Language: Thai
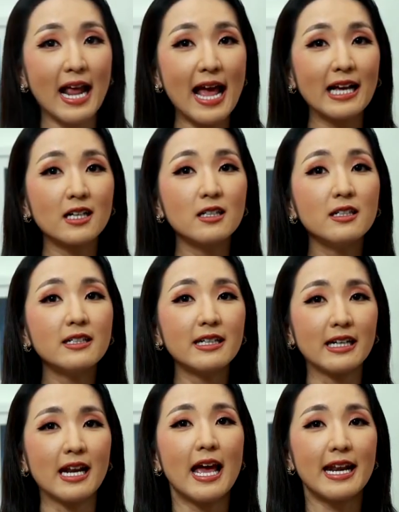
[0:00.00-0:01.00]
แรงขึ้น
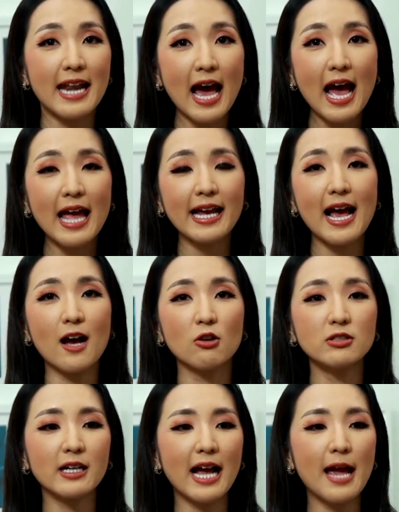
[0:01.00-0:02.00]
ได้ค่ะ ก็
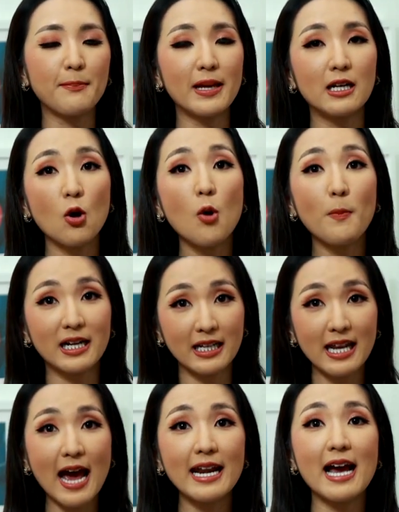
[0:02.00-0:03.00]
จะกลายเป็นโรคปริ
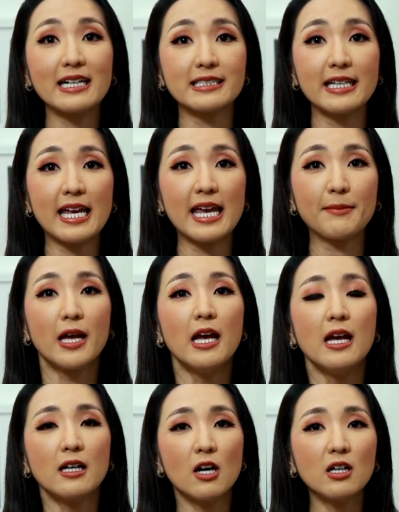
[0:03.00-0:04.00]
ทันอักเสบ
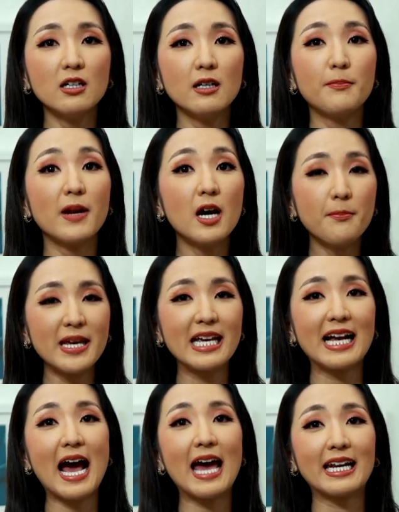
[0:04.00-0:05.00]
ก็คือเริ่มมี
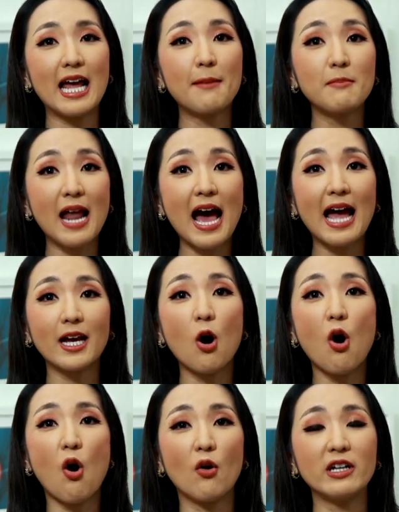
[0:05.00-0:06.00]
การทำลายข
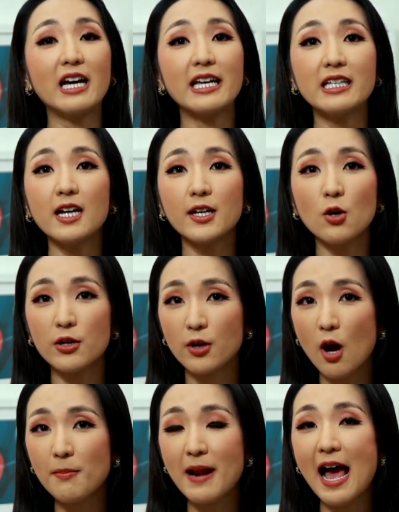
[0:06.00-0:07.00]
องเนื้อเยื่อโดยร
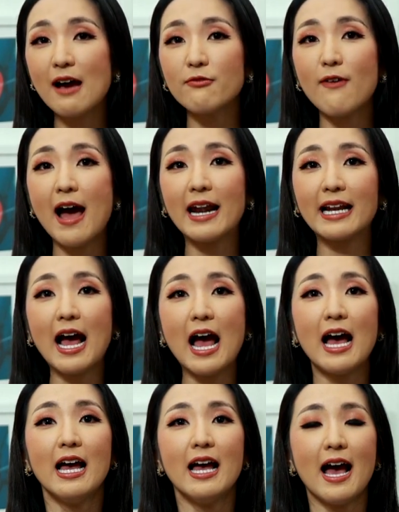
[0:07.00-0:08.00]
อบรากฟันค่ะ
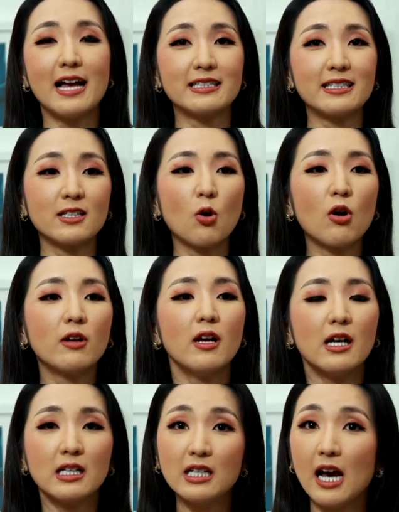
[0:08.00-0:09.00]
อาจจะตรง
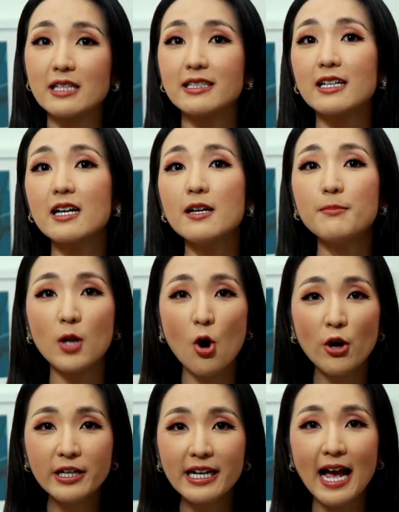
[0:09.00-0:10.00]
เหงือกจะเริ่ม
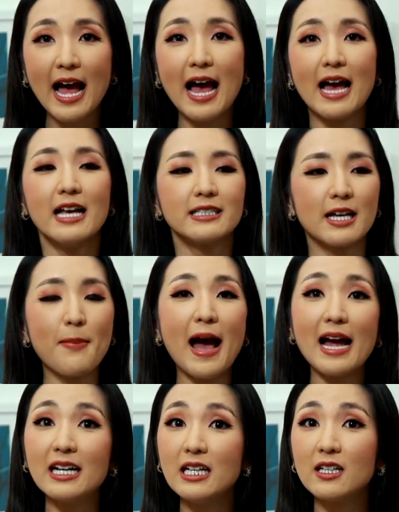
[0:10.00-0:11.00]
ร่นค่ะสัก
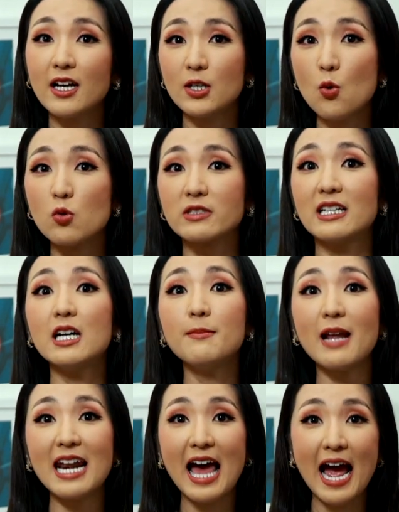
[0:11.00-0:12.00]
พักหนึ่งกระดูกจะเริ่ม
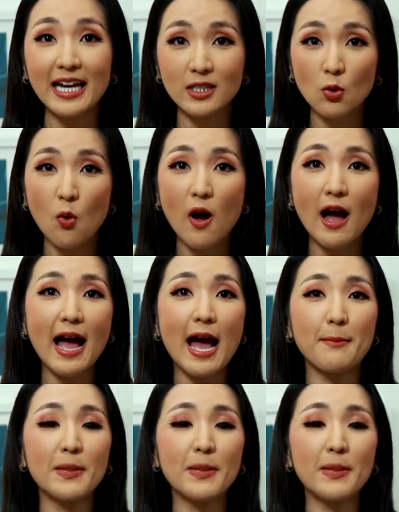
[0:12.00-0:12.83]
ละลายตัวค่ะ